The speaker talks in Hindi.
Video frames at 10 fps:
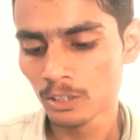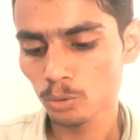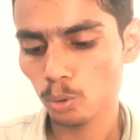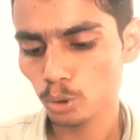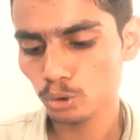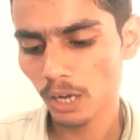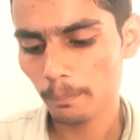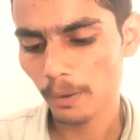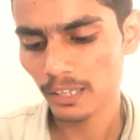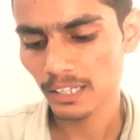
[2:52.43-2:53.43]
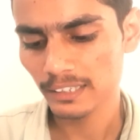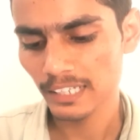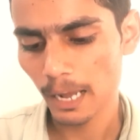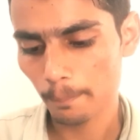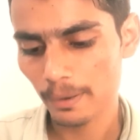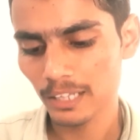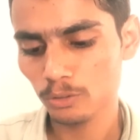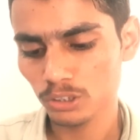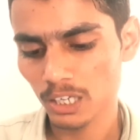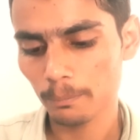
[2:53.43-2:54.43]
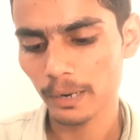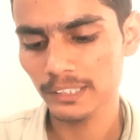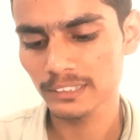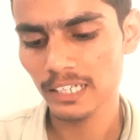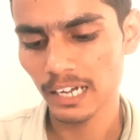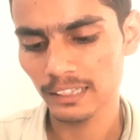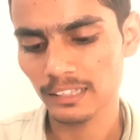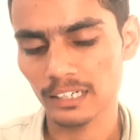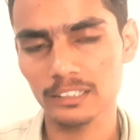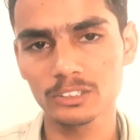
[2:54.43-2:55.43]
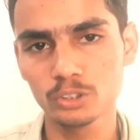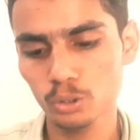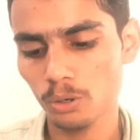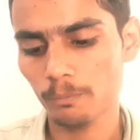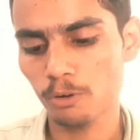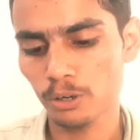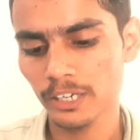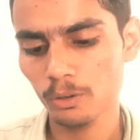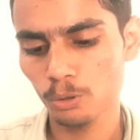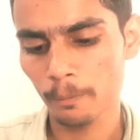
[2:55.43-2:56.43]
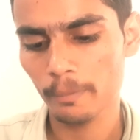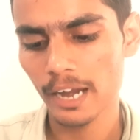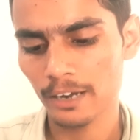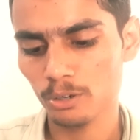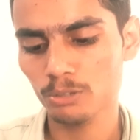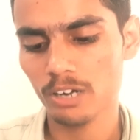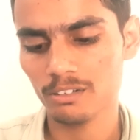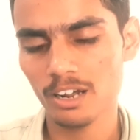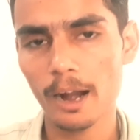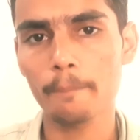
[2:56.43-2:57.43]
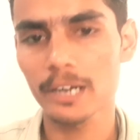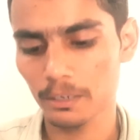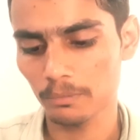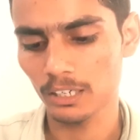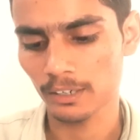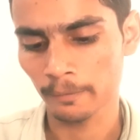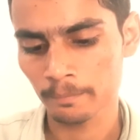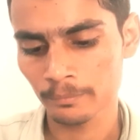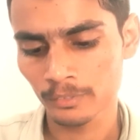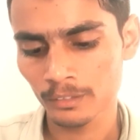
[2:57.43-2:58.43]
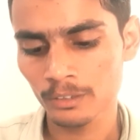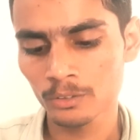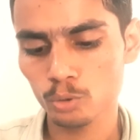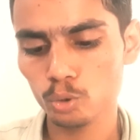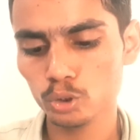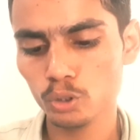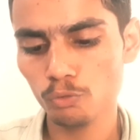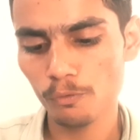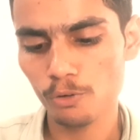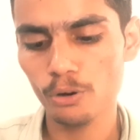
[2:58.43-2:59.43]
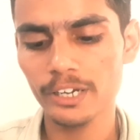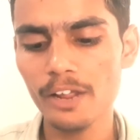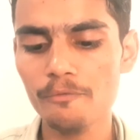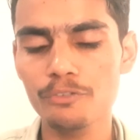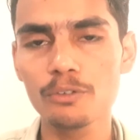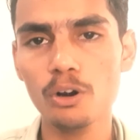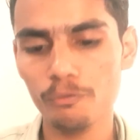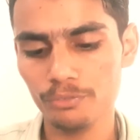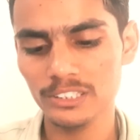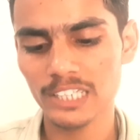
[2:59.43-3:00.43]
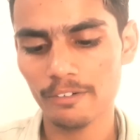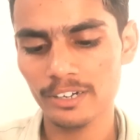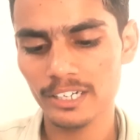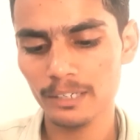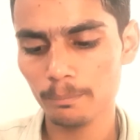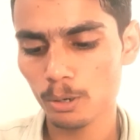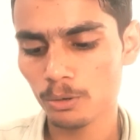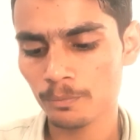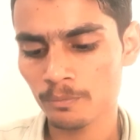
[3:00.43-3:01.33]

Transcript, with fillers: तो दोस्तों अब बात आती है अप्रैल 2022 के अंत तक जो फ़ोन है उनमें एंड्रॉयड ट्वेल्व का अपडेट मिलेगा तो दोस्तों वो फ़ोन है वीवो वी सेवनटीन प्रो